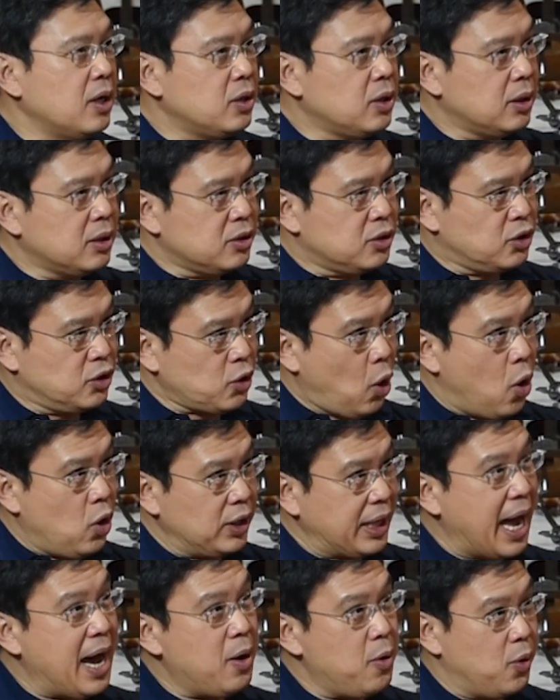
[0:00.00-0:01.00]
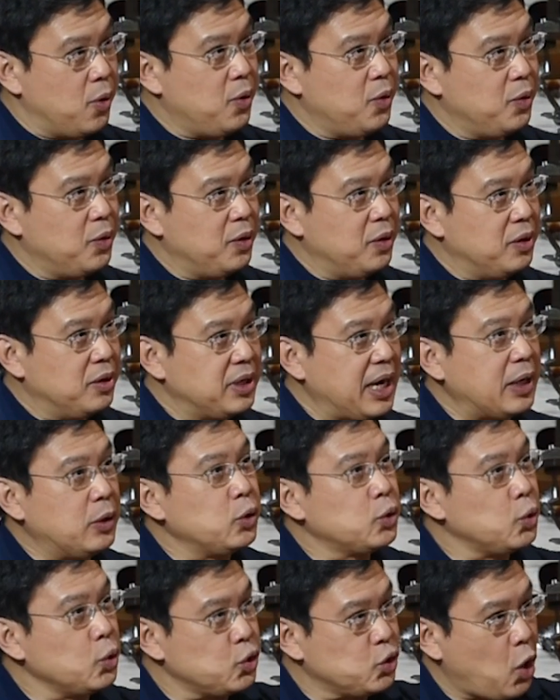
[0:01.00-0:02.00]
2เท่าใน
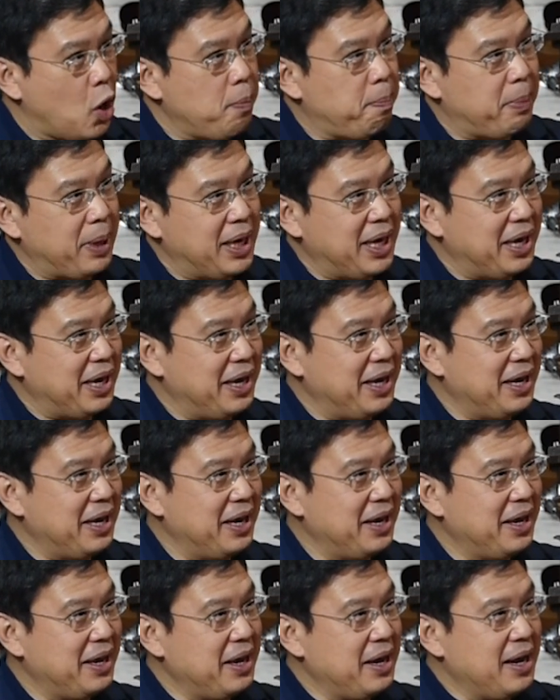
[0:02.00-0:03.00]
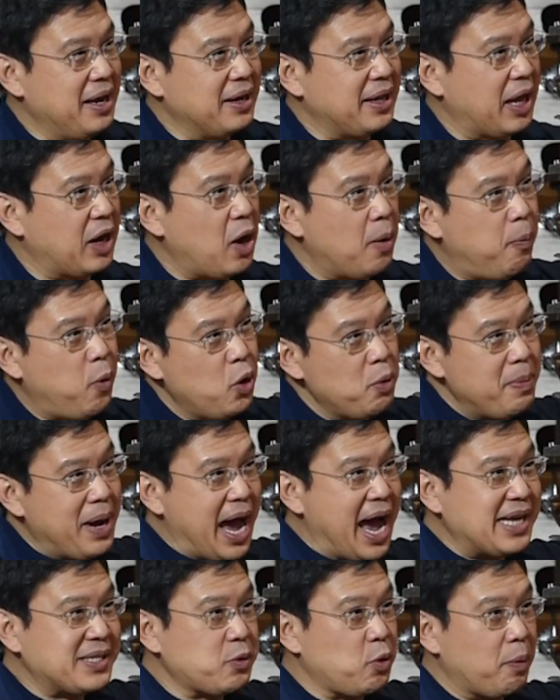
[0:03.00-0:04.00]
ทุกๆ2ปีแต่ก็พูด
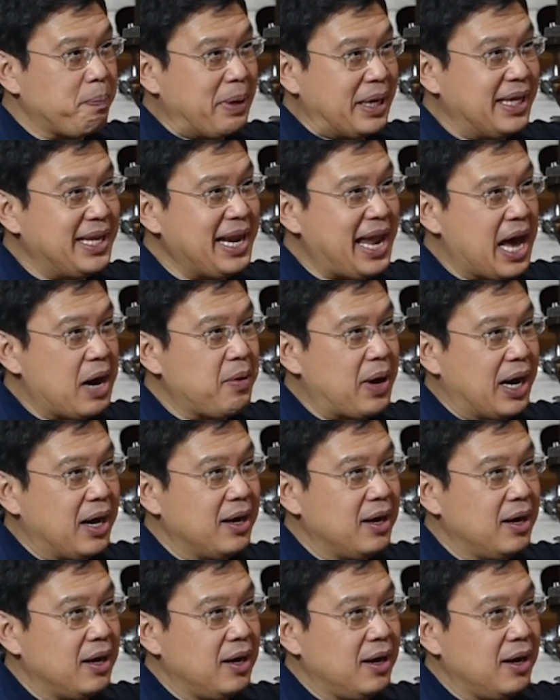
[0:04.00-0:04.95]
เมื่อ50กว่าปีที่แล้วอ่ะ